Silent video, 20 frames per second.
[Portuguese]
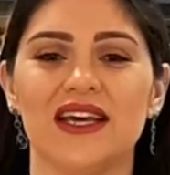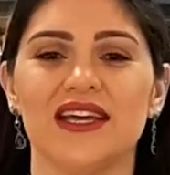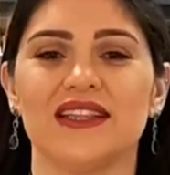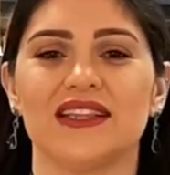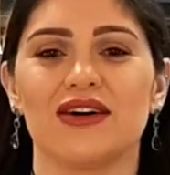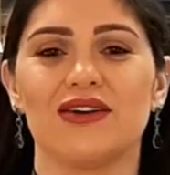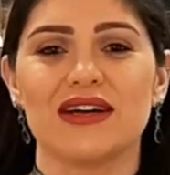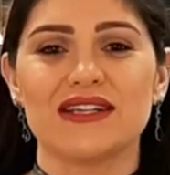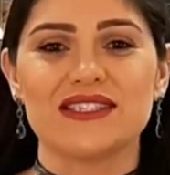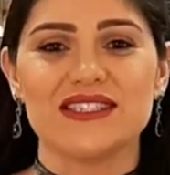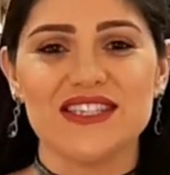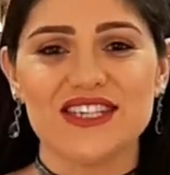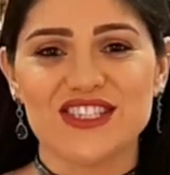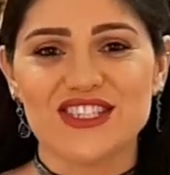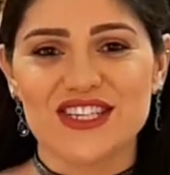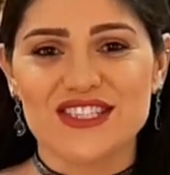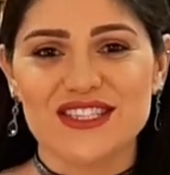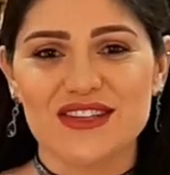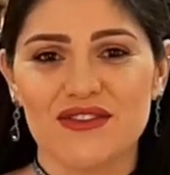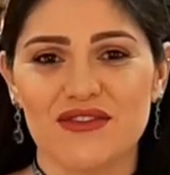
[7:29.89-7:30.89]
Então
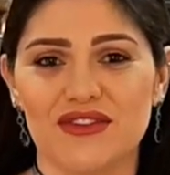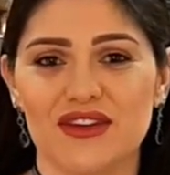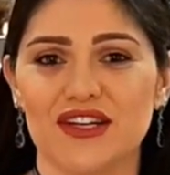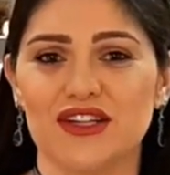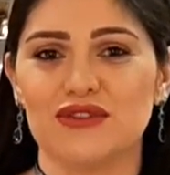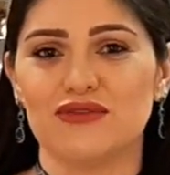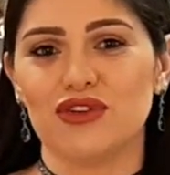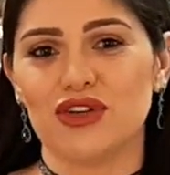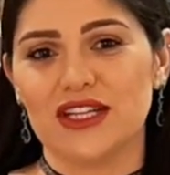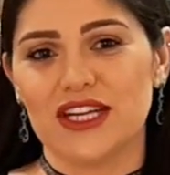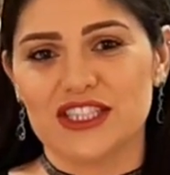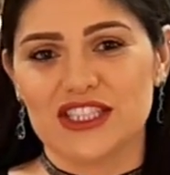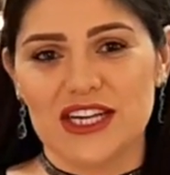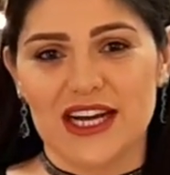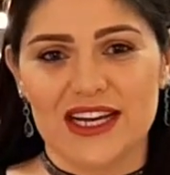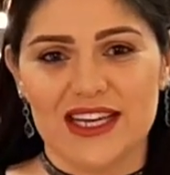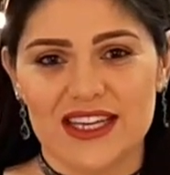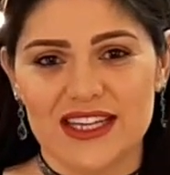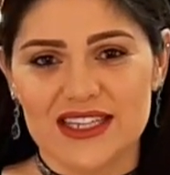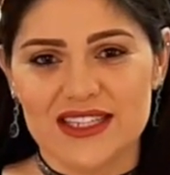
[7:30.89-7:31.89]
assiste esse vídeo, vou deixar
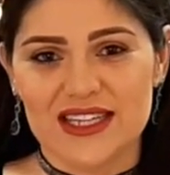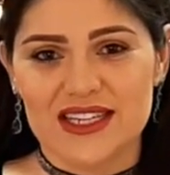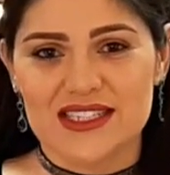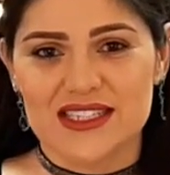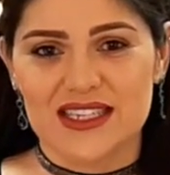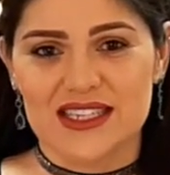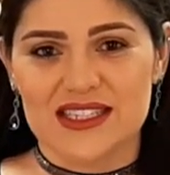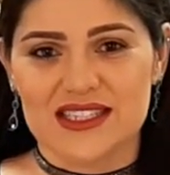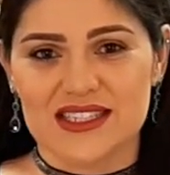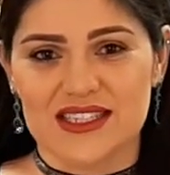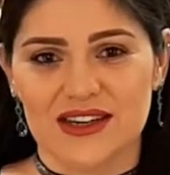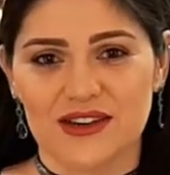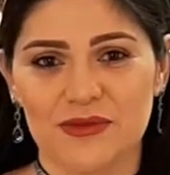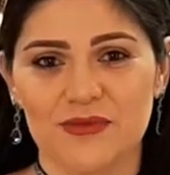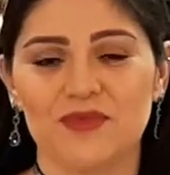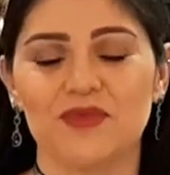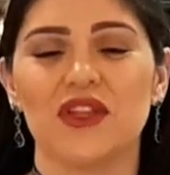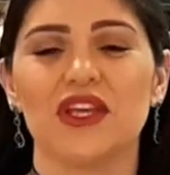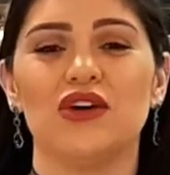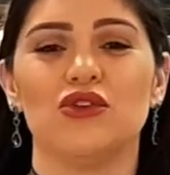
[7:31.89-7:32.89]
aqui na
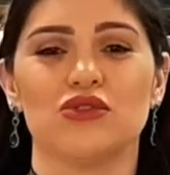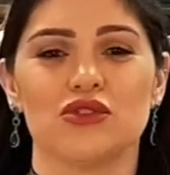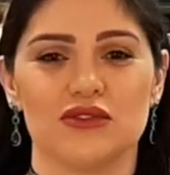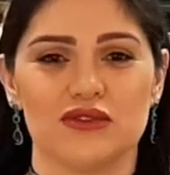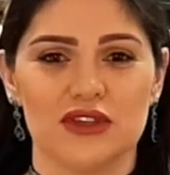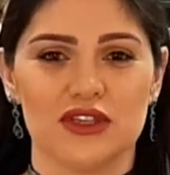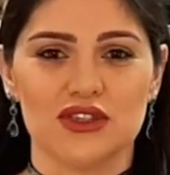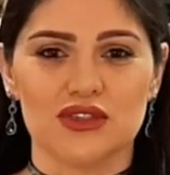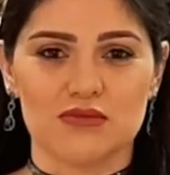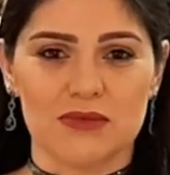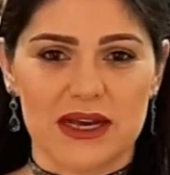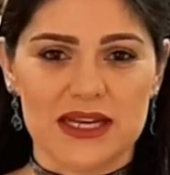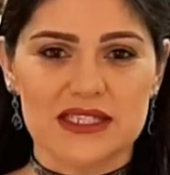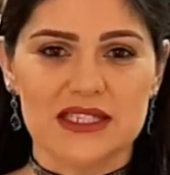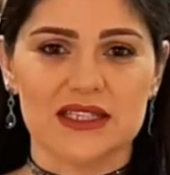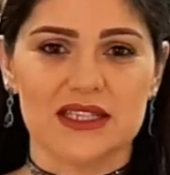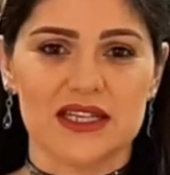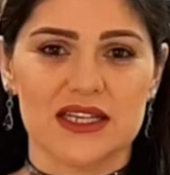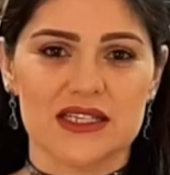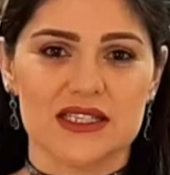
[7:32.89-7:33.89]
descrição os vídeos mais
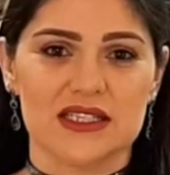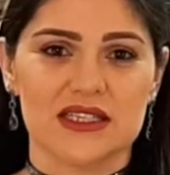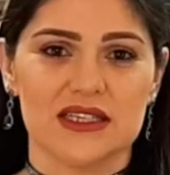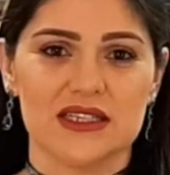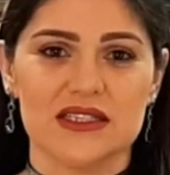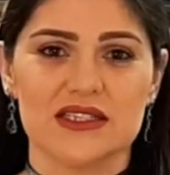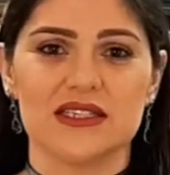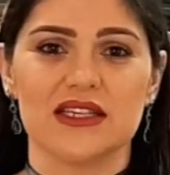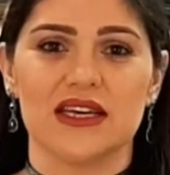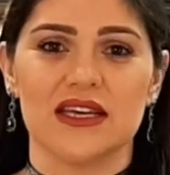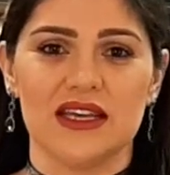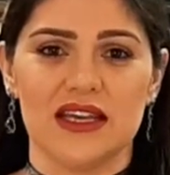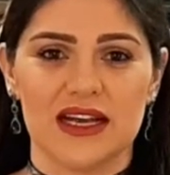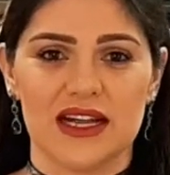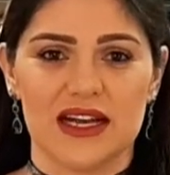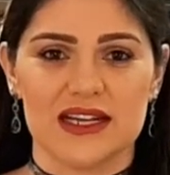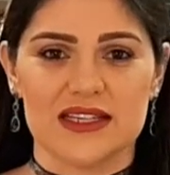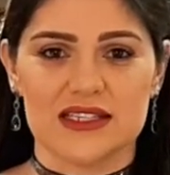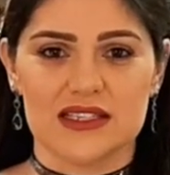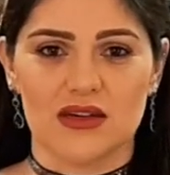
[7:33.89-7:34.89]
interessantes aí em
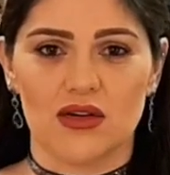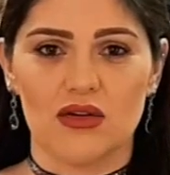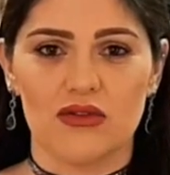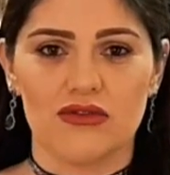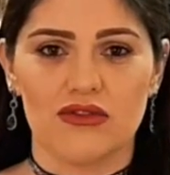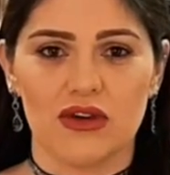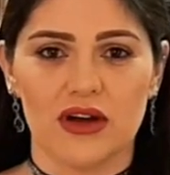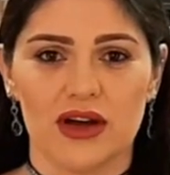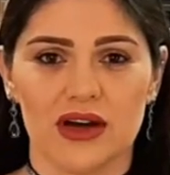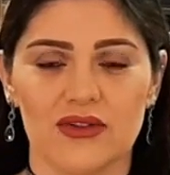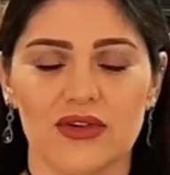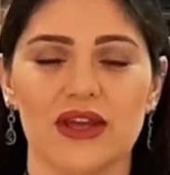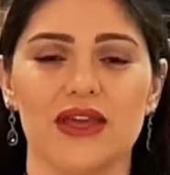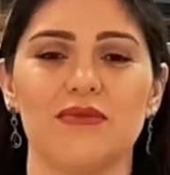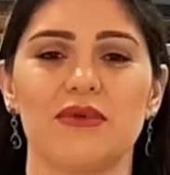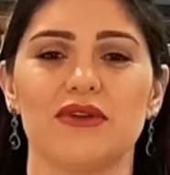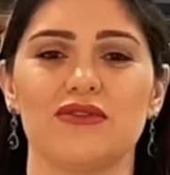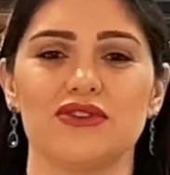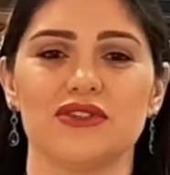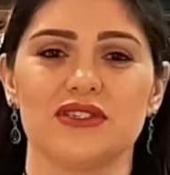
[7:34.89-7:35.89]
relação ao fogão aí
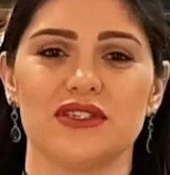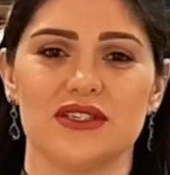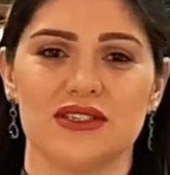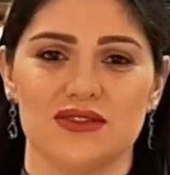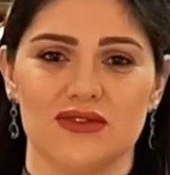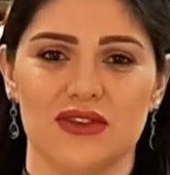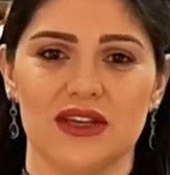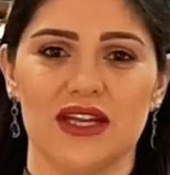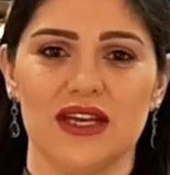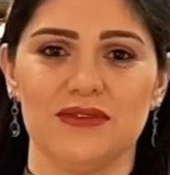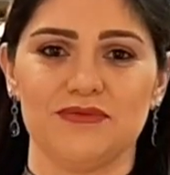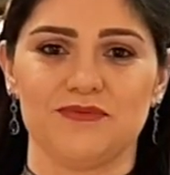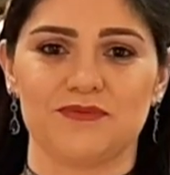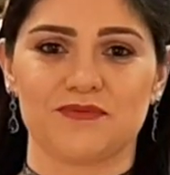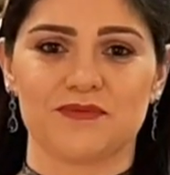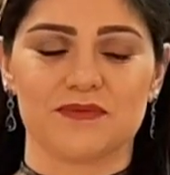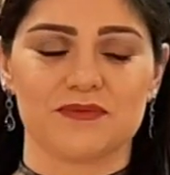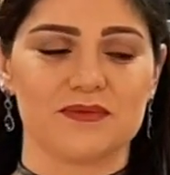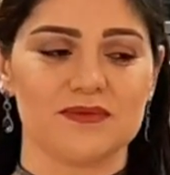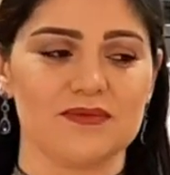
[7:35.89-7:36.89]
para vocês verem
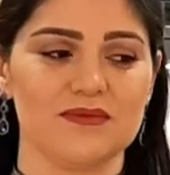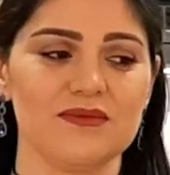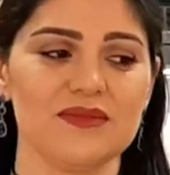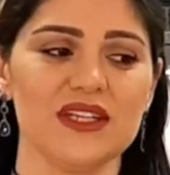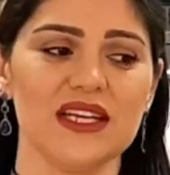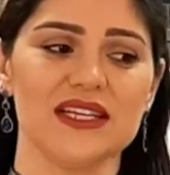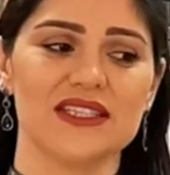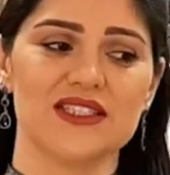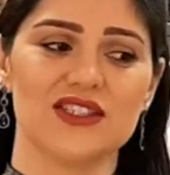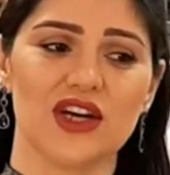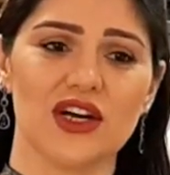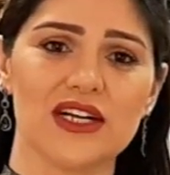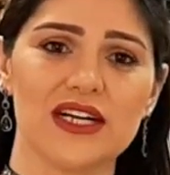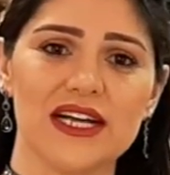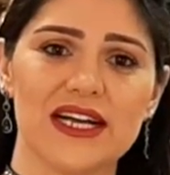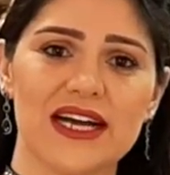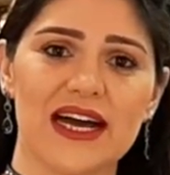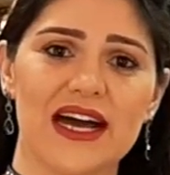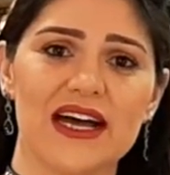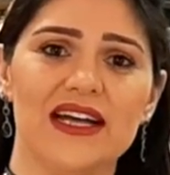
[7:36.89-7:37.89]
só
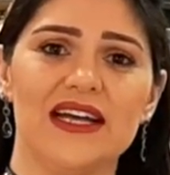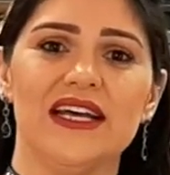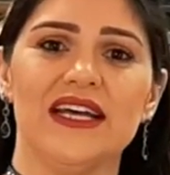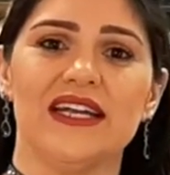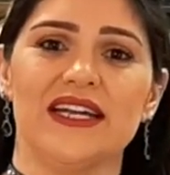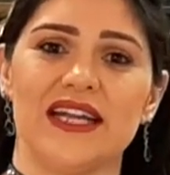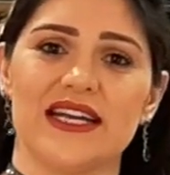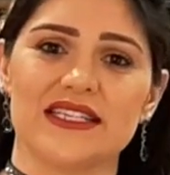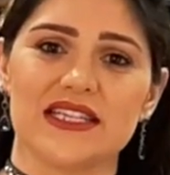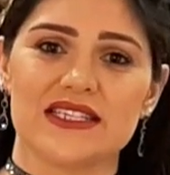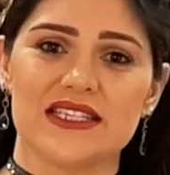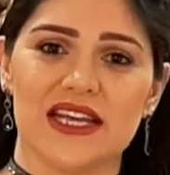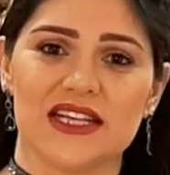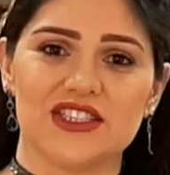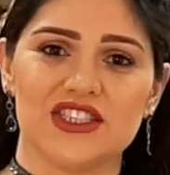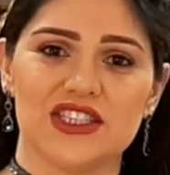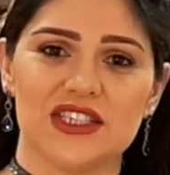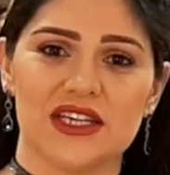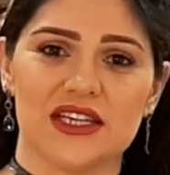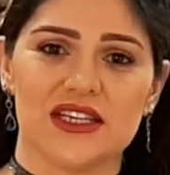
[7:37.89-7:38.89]
clicar nessa
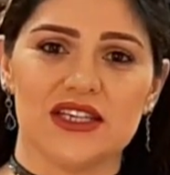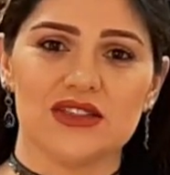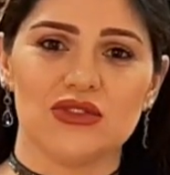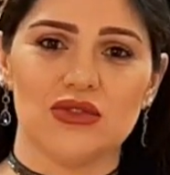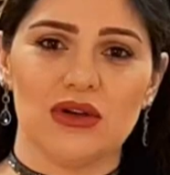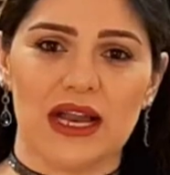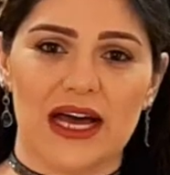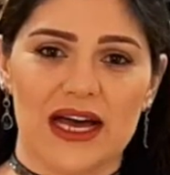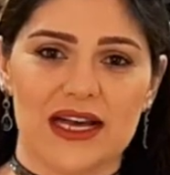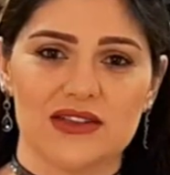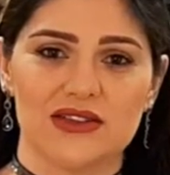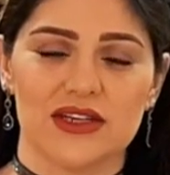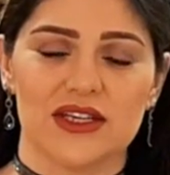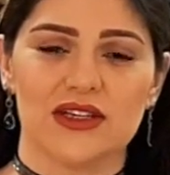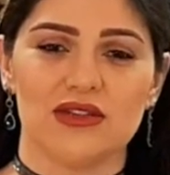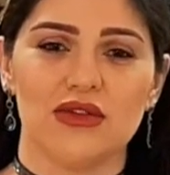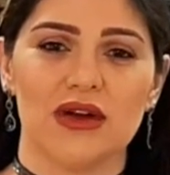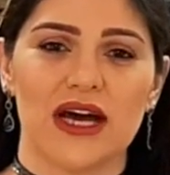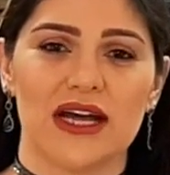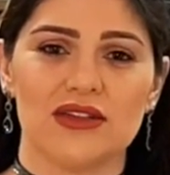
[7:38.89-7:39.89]
setinha aqui do lado, aqui
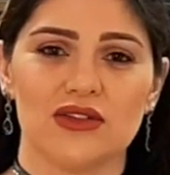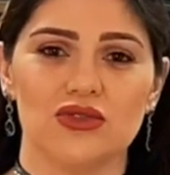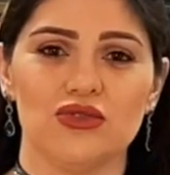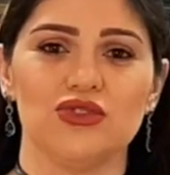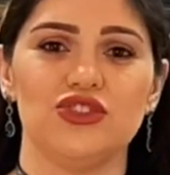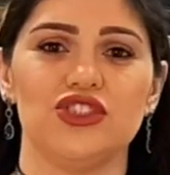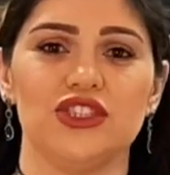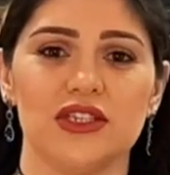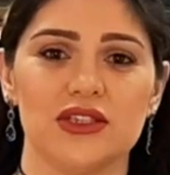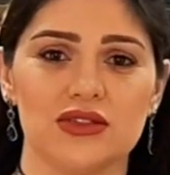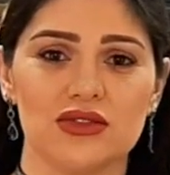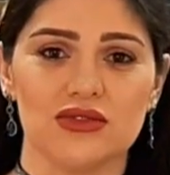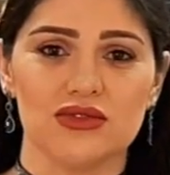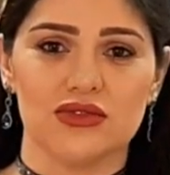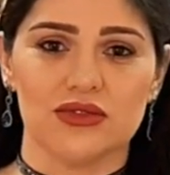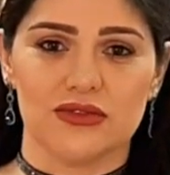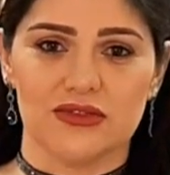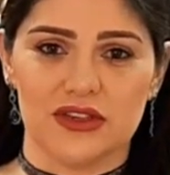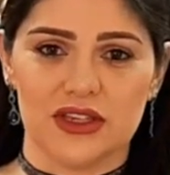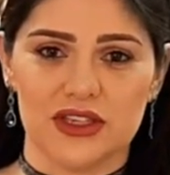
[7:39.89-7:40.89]
do lado do título
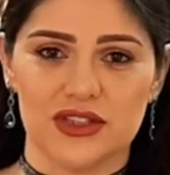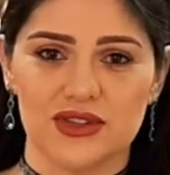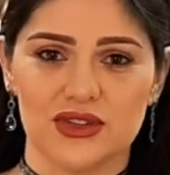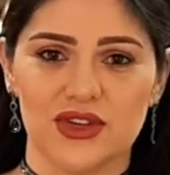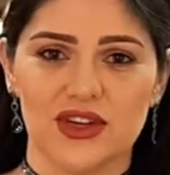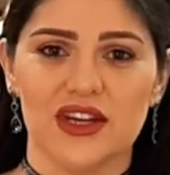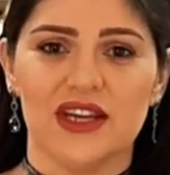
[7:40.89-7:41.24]
do vídeo,